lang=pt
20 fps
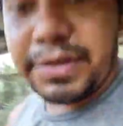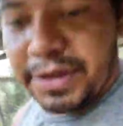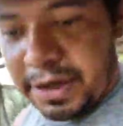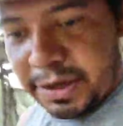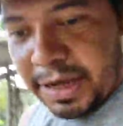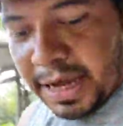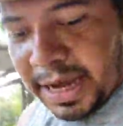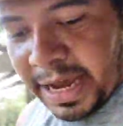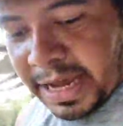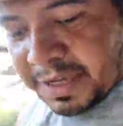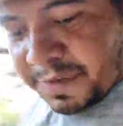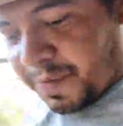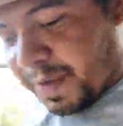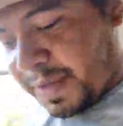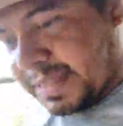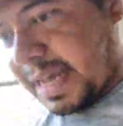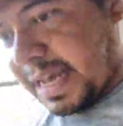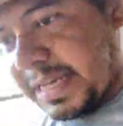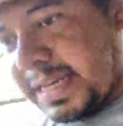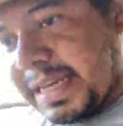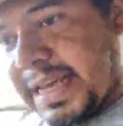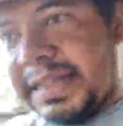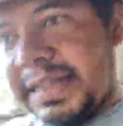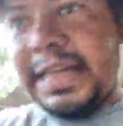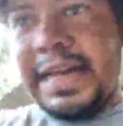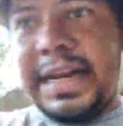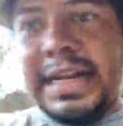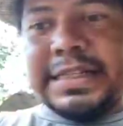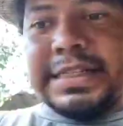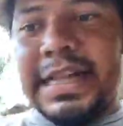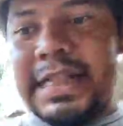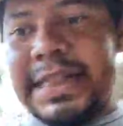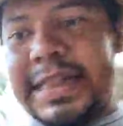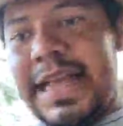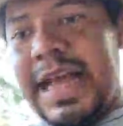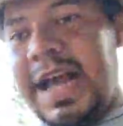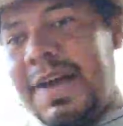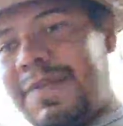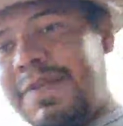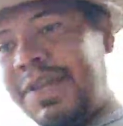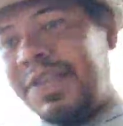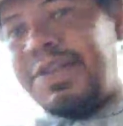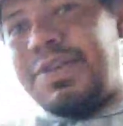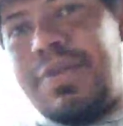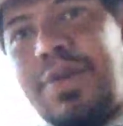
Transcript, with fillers: que, que a gente fez? Aqui a tela já tava, a gente